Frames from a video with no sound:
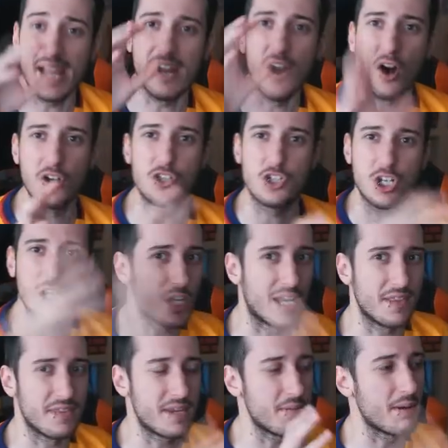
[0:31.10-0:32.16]
e oggi ce
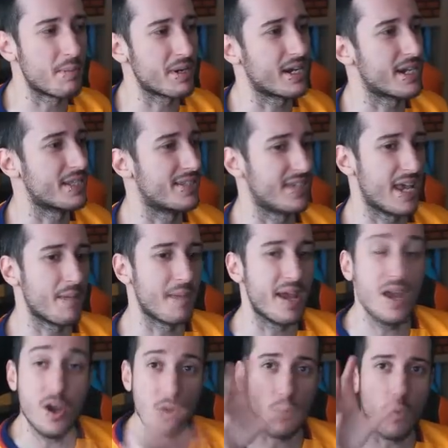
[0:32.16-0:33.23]
l'andremo a aprire
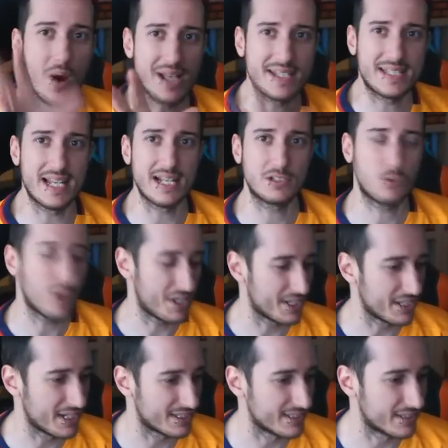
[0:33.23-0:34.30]
insieme. Questa è la squadra della